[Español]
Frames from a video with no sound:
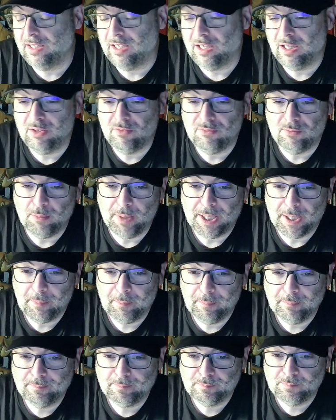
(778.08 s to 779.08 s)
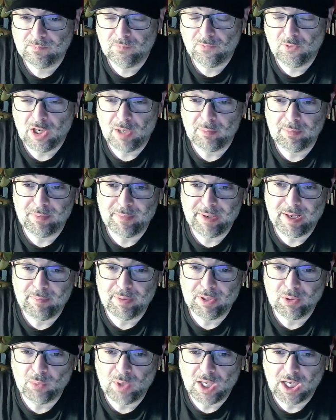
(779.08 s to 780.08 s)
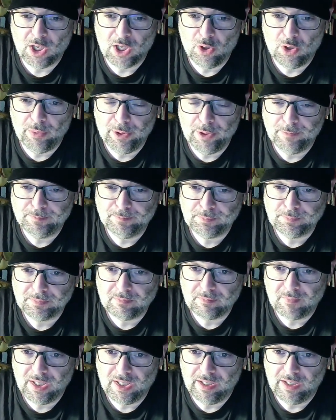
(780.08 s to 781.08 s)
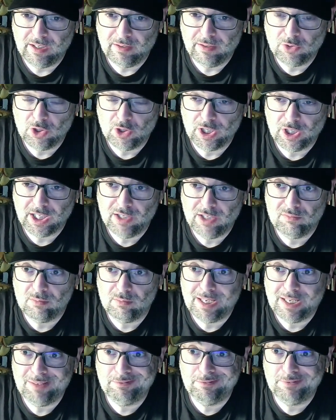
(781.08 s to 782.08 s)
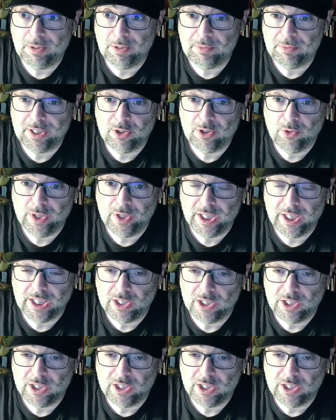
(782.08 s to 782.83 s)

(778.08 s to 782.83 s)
dejé de fumar. Fue la primera película que yo veo. Eh, yo dejé de fumar en febrero de,